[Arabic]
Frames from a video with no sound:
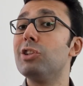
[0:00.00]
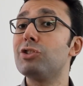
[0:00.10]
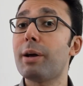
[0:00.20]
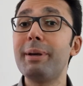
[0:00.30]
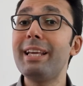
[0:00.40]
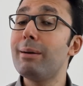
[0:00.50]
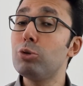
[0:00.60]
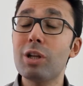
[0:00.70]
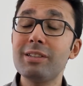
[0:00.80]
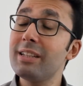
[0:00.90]
طب هي
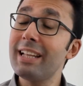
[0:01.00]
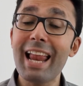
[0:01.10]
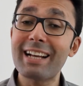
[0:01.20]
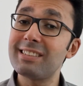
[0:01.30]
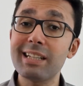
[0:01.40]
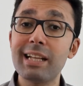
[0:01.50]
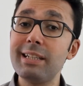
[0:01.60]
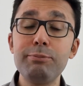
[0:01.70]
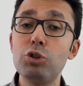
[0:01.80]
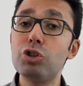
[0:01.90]
مضادات الاكسده دي
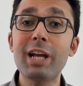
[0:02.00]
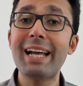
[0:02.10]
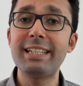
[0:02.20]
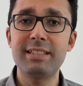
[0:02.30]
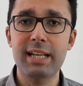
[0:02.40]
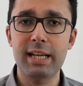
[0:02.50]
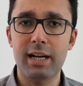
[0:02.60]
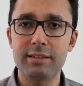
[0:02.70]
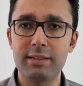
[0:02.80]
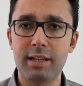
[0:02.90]
بتشتغل ازاي
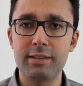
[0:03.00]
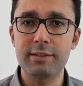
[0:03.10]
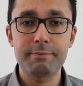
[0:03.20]
اصلا